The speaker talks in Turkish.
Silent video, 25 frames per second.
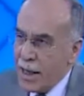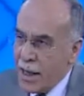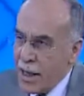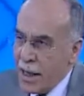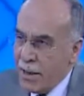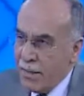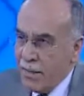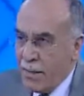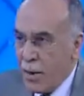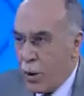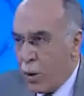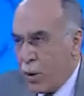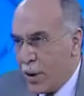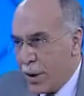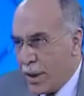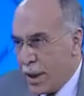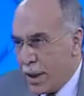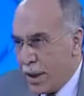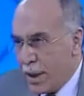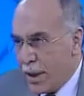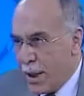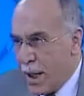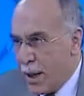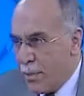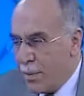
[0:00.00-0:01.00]
ilim var orada
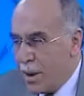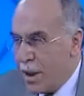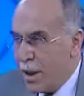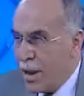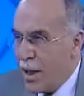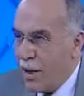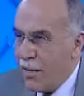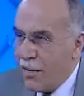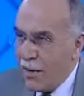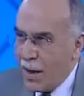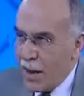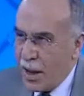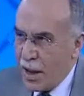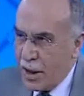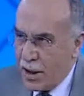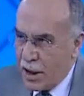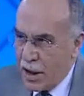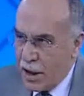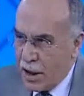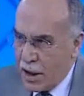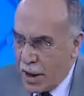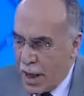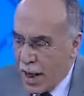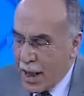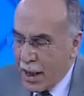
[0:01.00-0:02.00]
İslamiyetler evet.
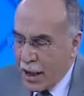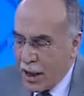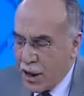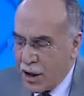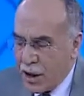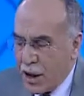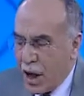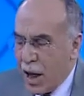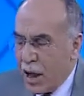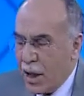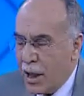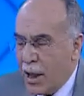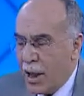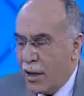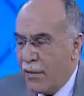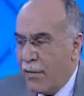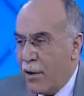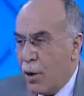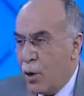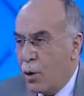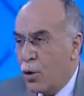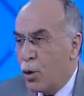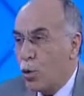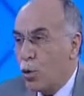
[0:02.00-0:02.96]
ve nerede cahillik var orada